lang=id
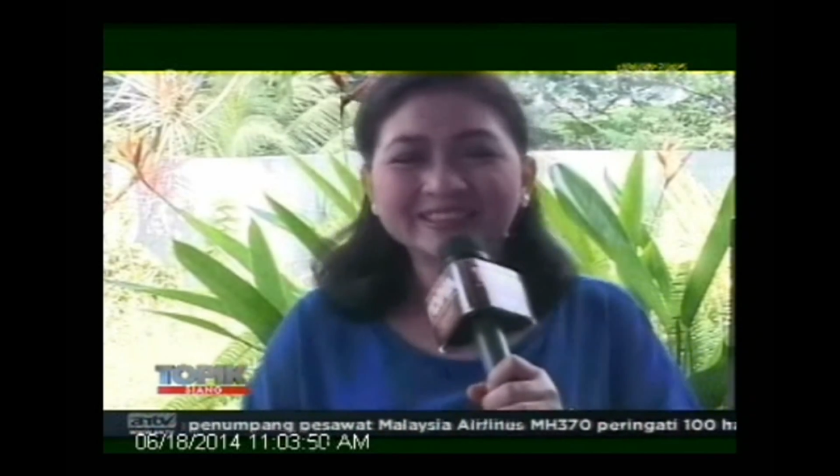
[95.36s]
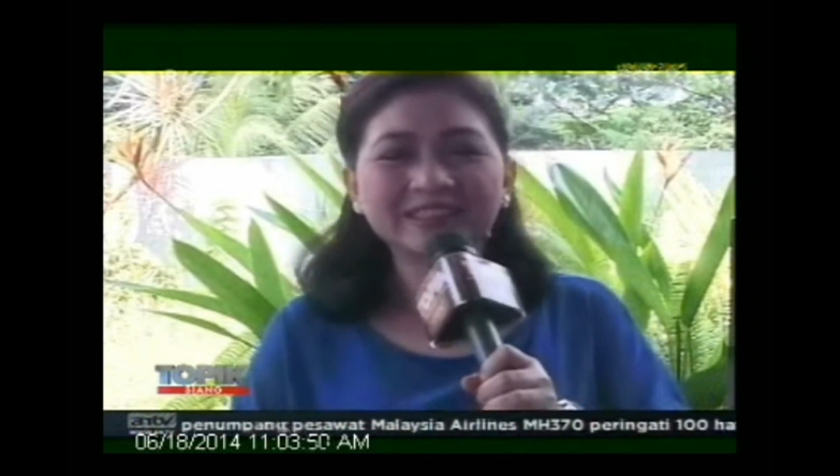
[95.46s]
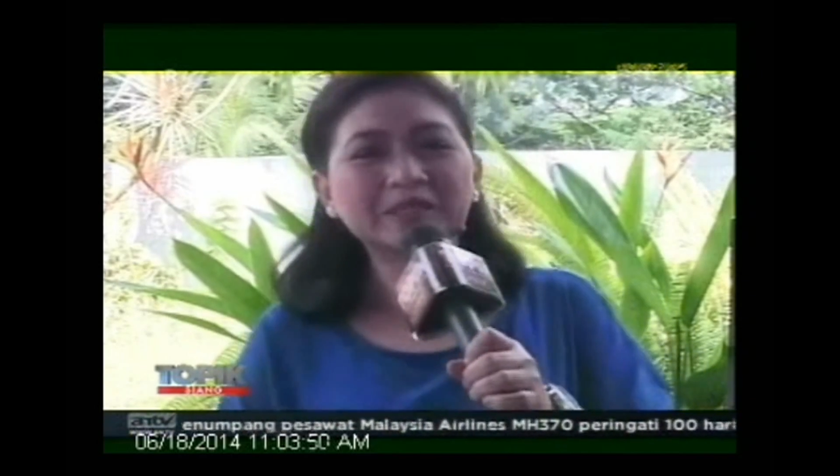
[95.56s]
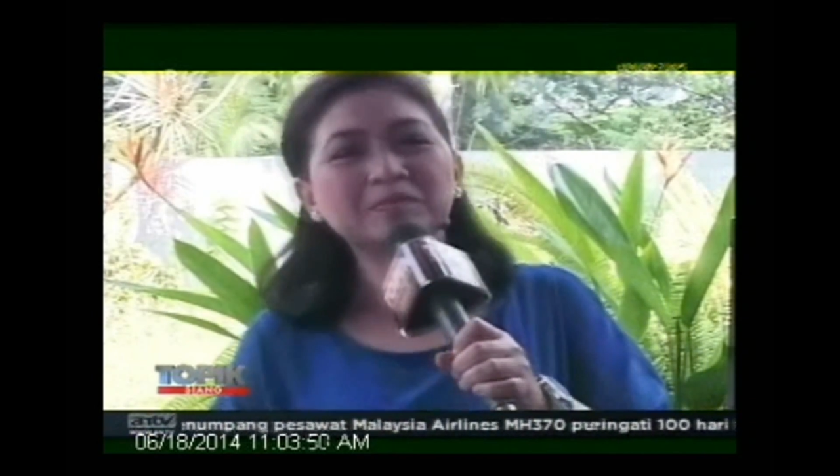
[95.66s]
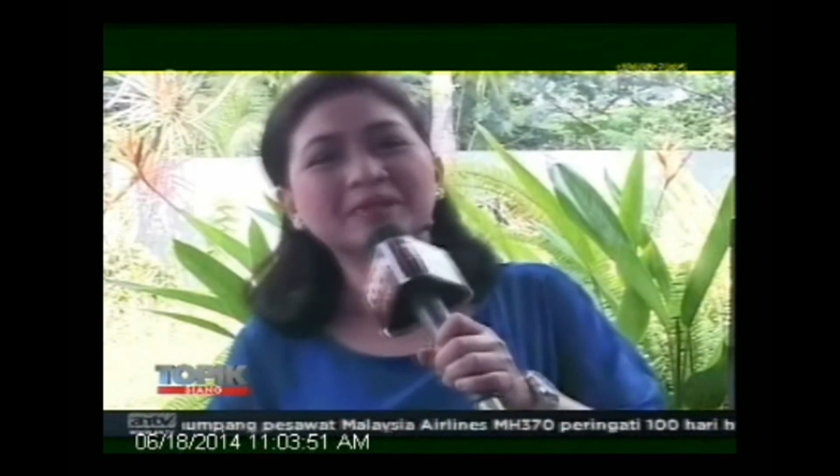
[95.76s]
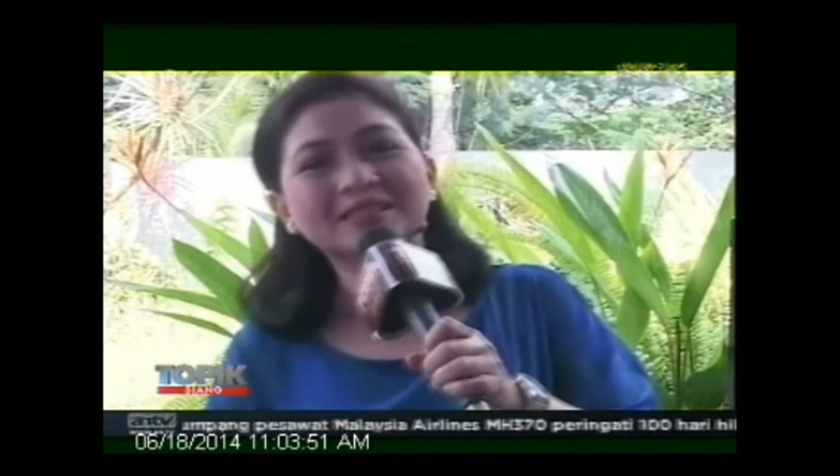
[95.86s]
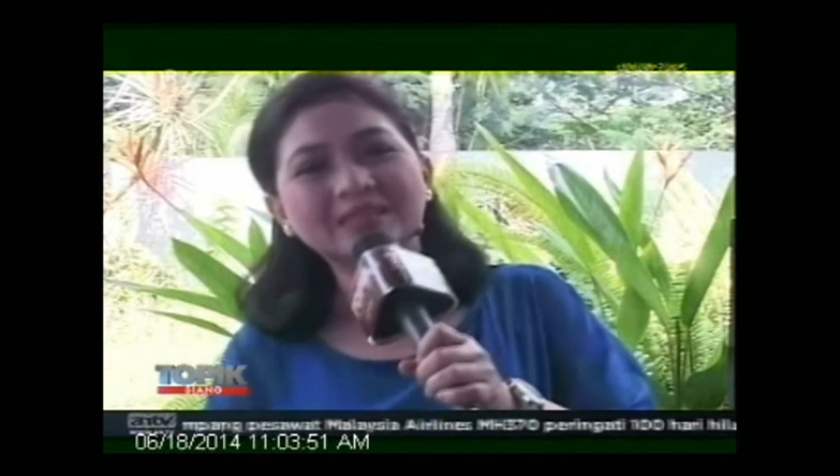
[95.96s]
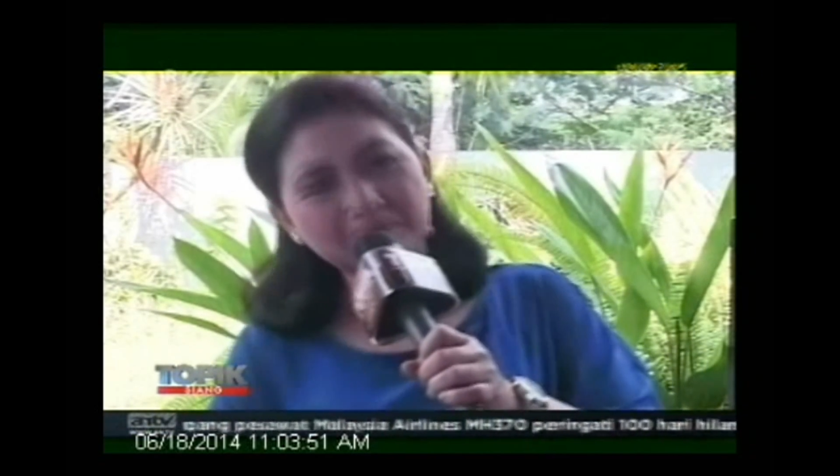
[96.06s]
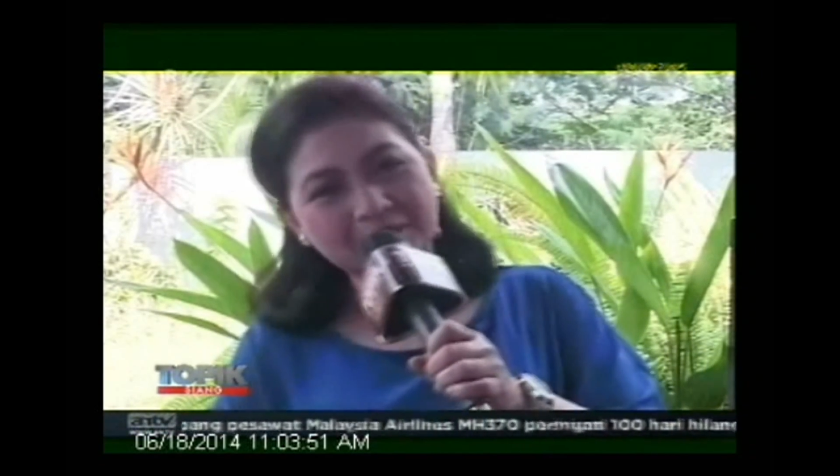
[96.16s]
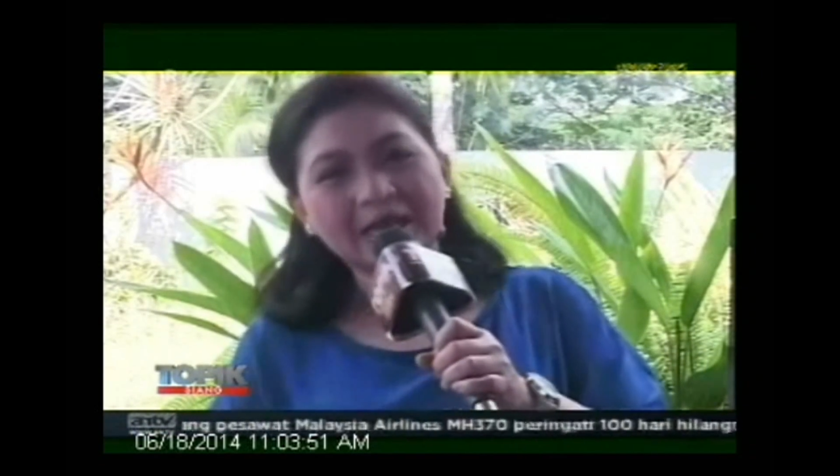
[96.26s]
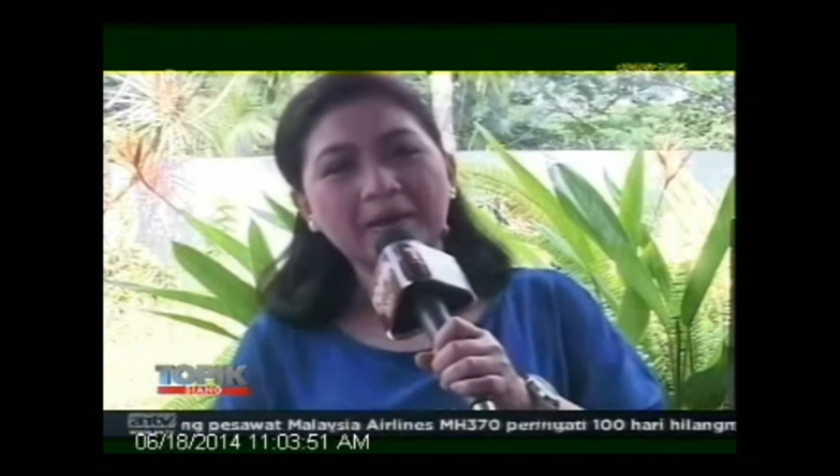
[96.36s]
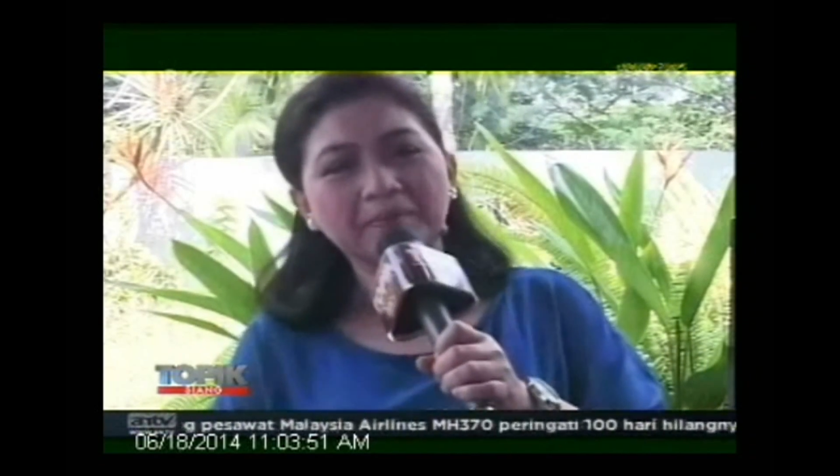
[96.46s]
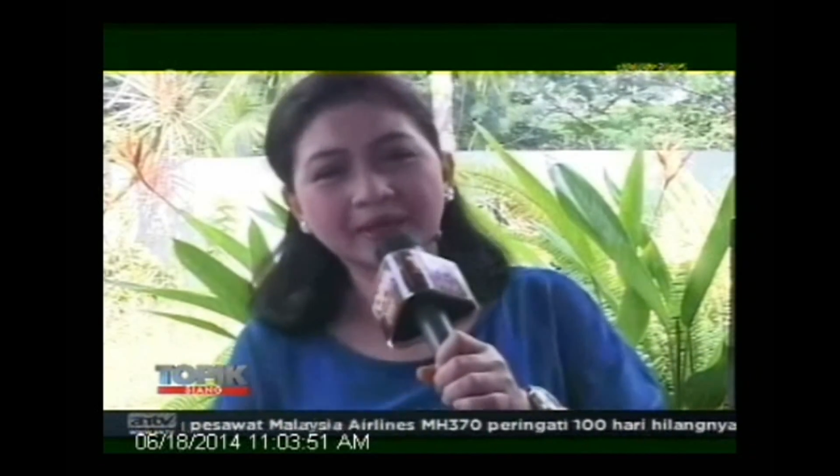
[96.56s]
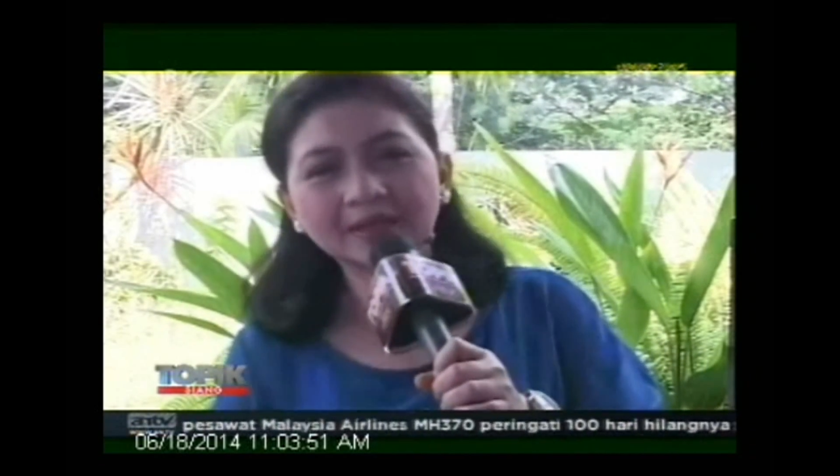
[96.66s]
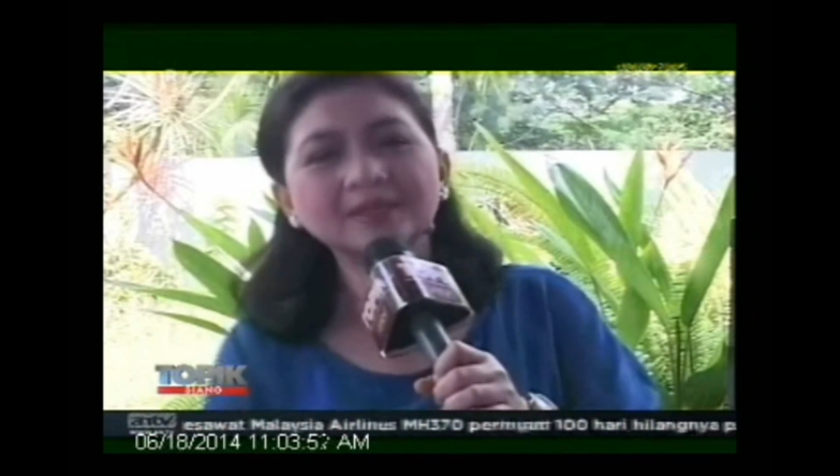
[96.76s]
Jadi masih masih
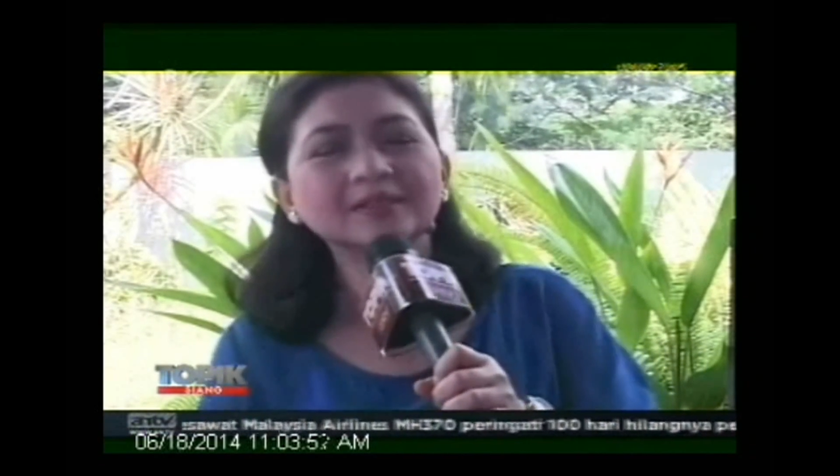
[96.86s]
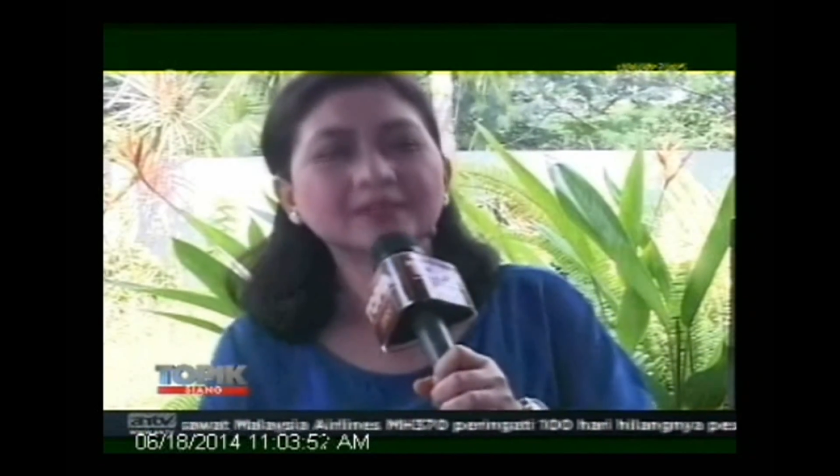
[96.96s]
hamil.